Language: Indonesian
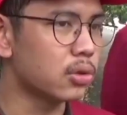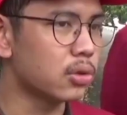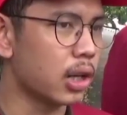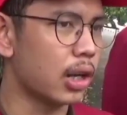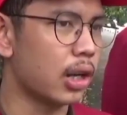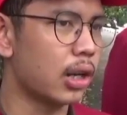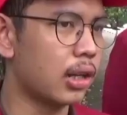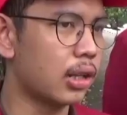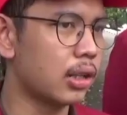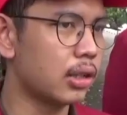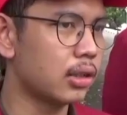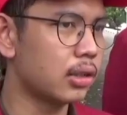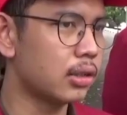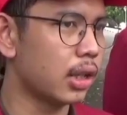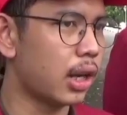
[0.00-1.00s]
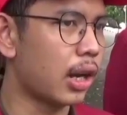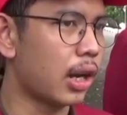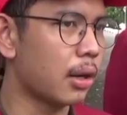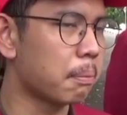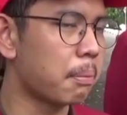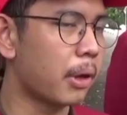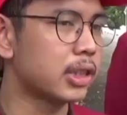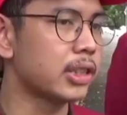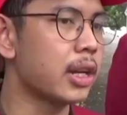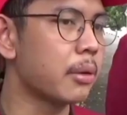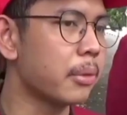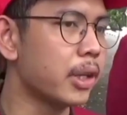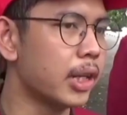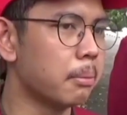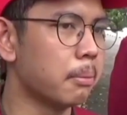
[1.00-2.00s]
juga dengan budget yang
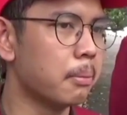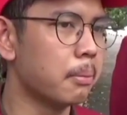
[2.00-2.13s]
minim.